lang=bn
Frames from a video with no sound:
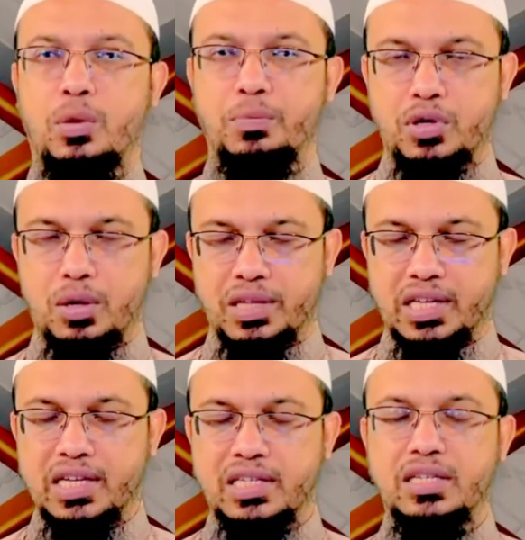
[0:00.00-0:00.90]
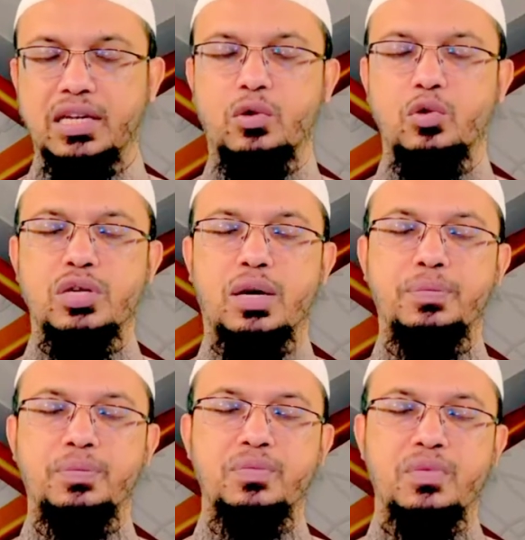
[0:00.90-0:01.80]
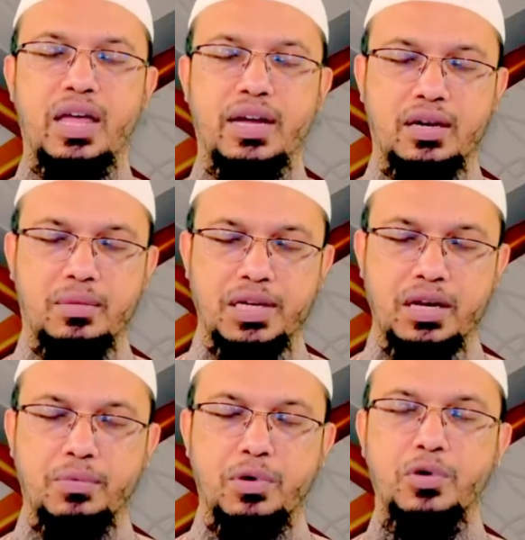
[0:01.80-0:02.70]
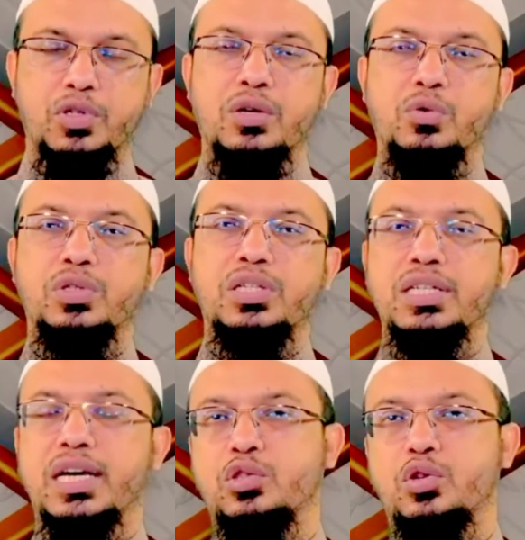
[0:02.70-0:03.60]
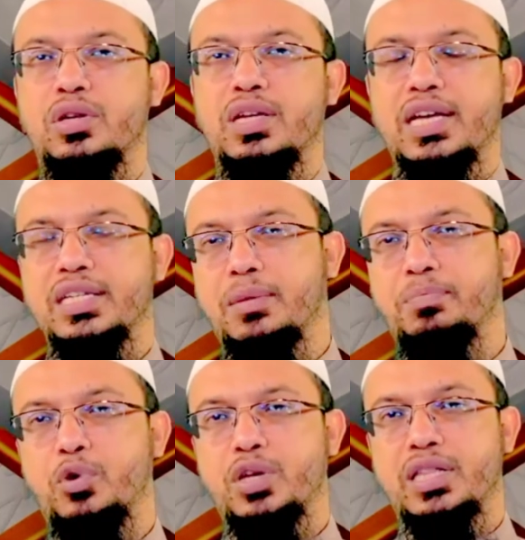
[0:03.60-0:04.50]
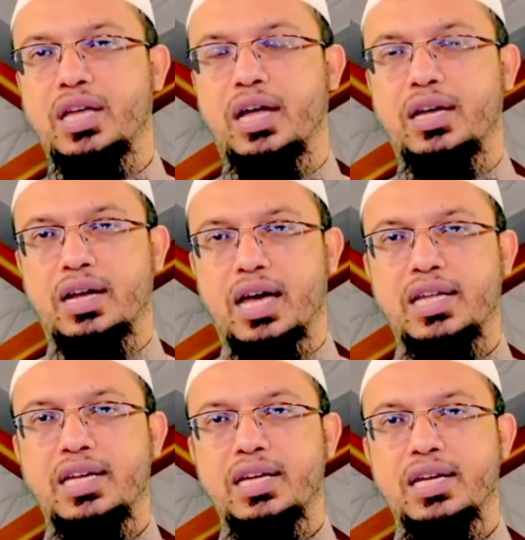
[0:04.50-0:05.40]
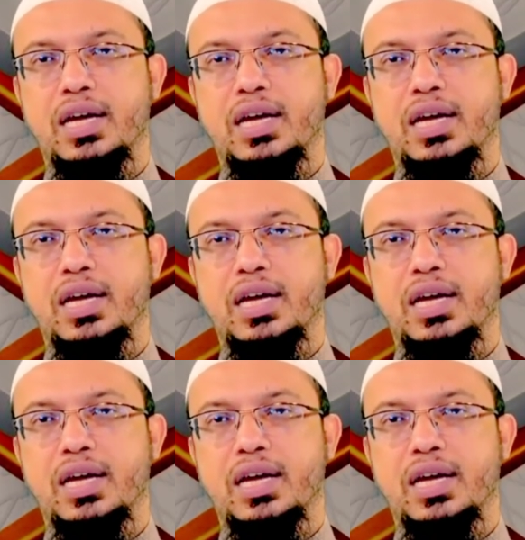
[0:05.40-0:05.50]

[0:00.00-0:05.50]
সম্প্রতি আমরা দেখেছি যে ক্লোজ আপ একটা বিজ্ঞাপন প্রচার করছে যে একজন হিজাব পরিহিতা নারী